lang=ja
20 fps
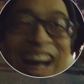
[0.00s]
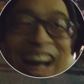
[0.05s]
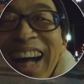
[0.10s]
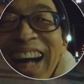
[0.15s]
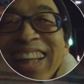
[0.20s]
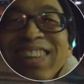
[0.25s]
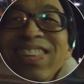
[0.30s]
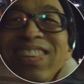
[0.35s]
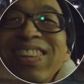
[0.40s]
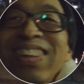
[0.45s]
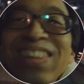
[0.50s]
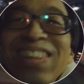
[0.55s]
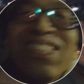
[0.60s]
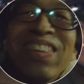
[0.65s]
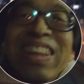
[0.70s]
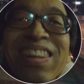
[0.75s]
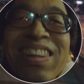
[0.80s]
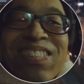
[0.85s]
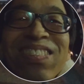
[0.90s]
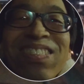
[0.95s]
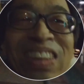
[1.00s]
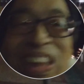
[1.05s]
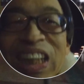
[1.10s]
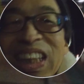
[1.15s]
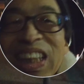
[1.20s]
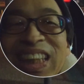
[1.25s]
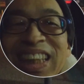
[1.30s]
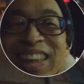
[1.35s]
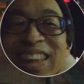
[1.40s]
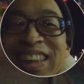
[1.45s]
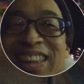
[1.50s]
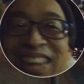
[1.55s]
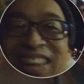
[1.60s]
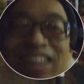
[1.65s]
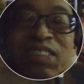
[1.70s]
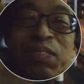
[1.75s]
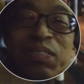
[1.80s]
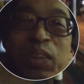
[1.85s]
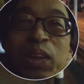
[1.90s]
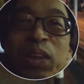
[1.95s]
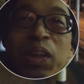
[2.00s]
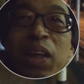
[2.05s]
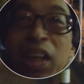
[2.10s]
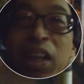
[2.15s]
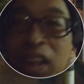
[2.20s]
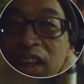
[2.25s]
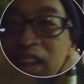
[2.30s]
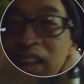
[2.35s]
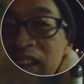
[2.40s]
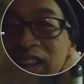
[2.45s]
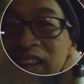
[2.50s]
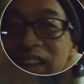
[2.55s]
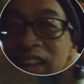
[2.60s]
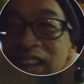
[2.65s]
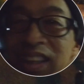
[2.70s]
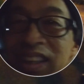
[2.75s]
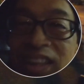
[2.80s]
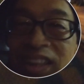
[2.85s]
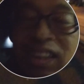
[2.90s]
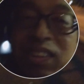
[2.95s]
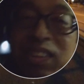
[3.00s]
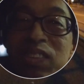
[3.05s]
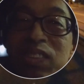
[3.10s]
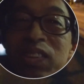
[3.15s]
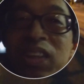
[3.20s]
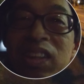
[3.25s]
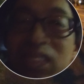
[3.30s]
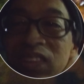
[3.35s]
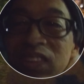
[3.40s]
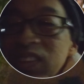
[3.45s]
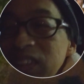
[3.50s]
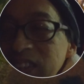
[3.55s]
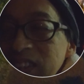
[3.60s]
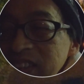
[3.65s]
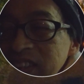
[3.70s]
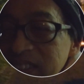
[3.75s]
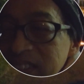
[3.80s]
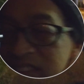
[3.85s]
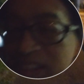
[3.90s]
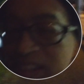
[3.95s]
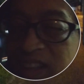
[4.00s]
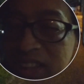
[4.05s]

あのうろ覚えで申し訳ないんですけども、えー、とにかくあ